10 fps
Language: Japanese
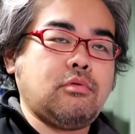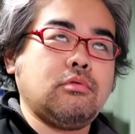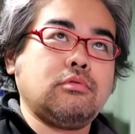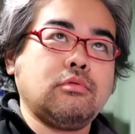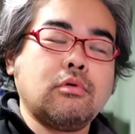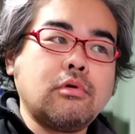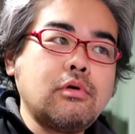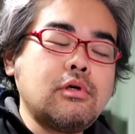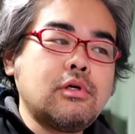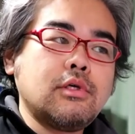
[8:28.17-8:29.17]
コンを
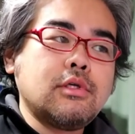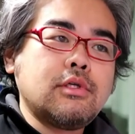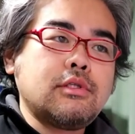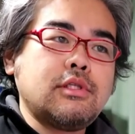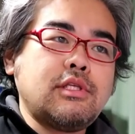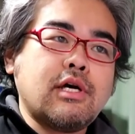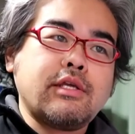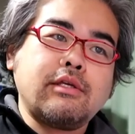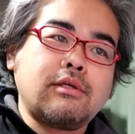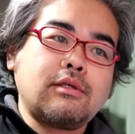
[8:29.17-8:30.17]
2
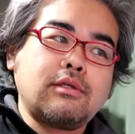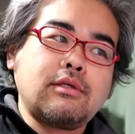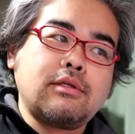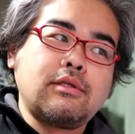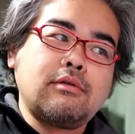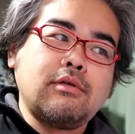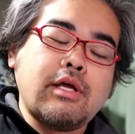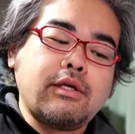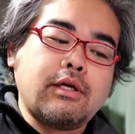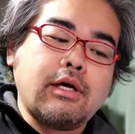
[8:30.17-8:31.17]
台く
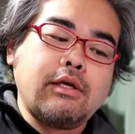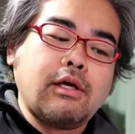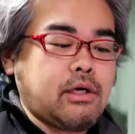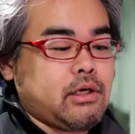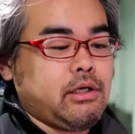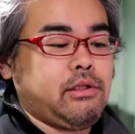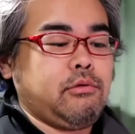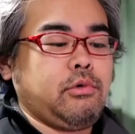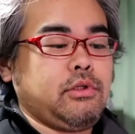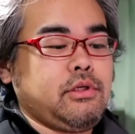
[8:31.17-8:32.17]
らい買い替えた
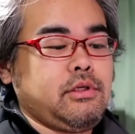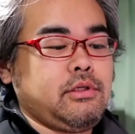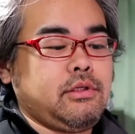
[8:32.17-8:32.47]
のかな。